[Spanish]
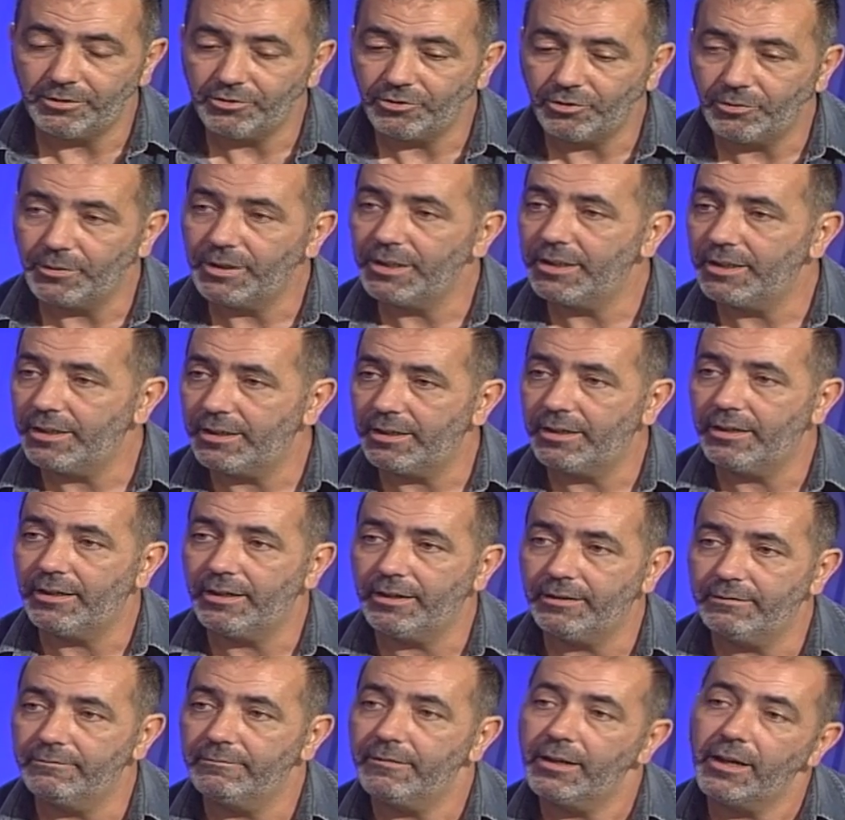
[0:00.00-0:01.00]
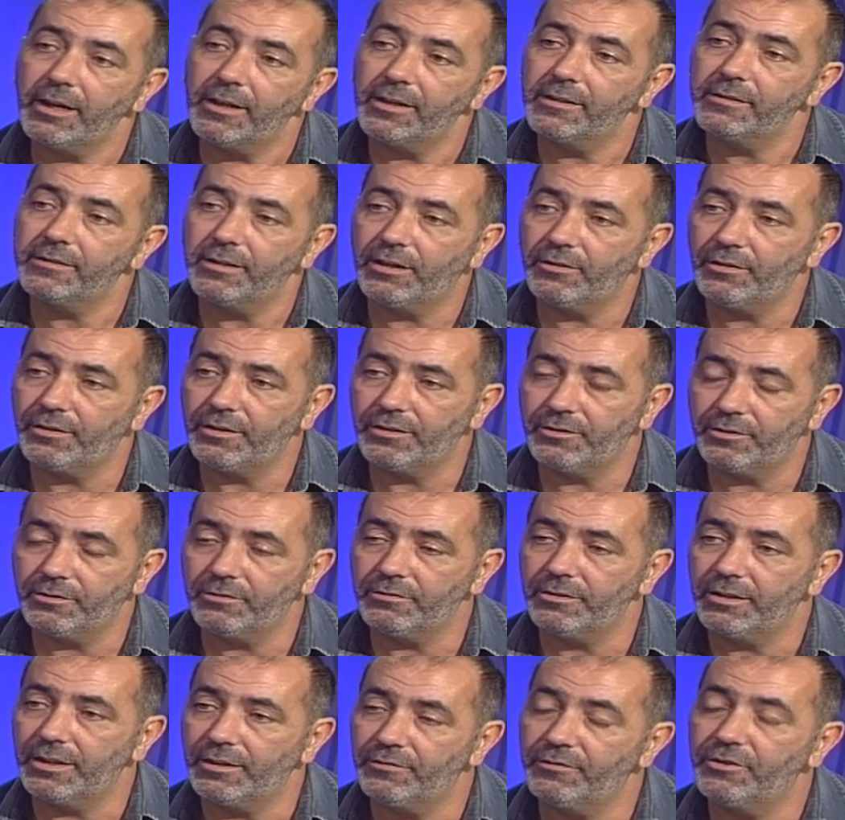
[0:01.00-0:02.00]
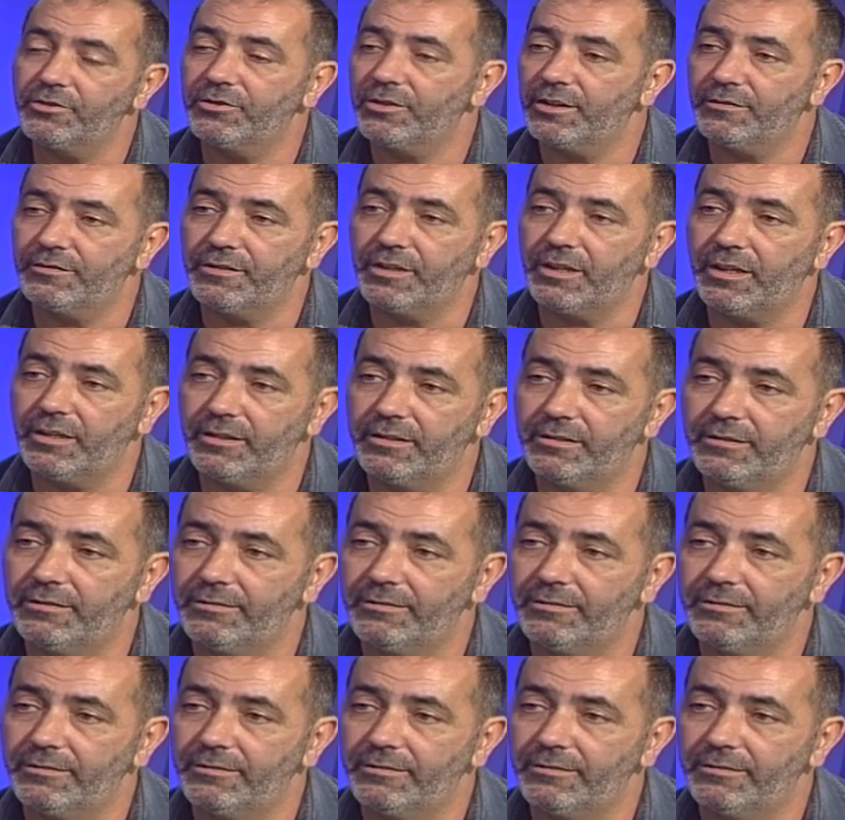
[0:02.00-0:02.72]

en su, vida han, estado haciendo en la fotografía.